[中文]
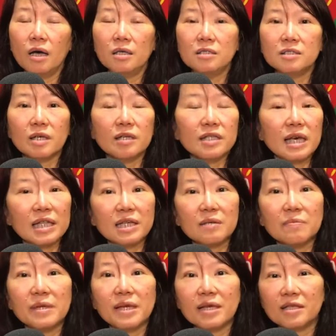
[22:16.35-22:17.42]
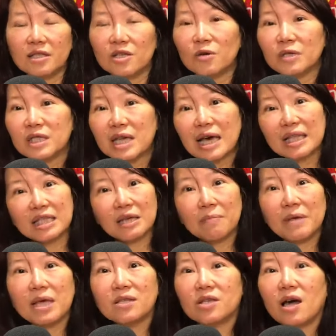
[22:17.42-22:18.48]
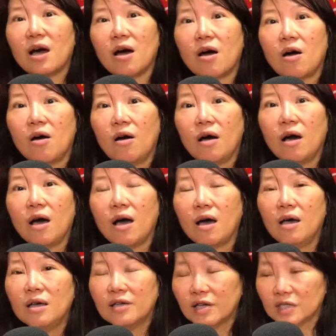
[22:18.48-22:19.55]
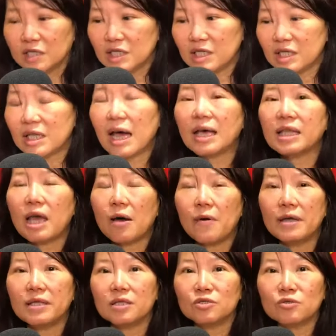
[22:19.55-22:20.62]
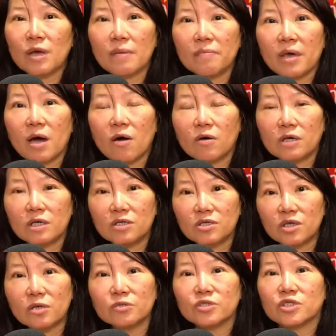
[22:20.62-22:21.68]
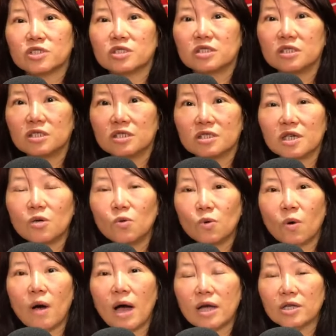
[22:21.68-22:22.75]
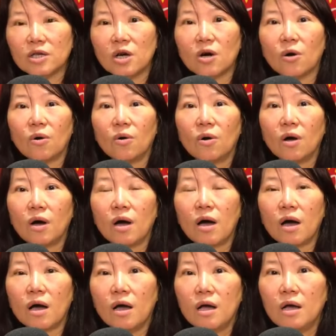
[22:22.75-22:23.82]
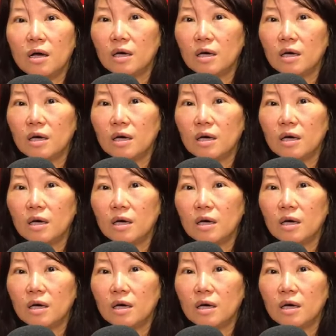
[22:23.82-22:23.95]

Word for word: 你知道意大利面，你用意大利的面条，对啊，可是你拿台湾的蒜苗跟豆豉跟五花肉，他喜欢。